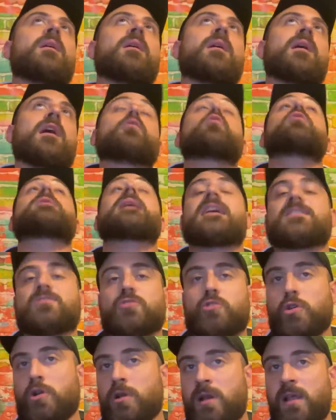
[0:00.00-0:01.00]
E il
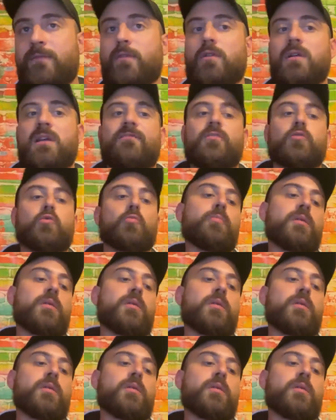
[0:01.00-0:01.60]
Newcastle è vero che ha fatto un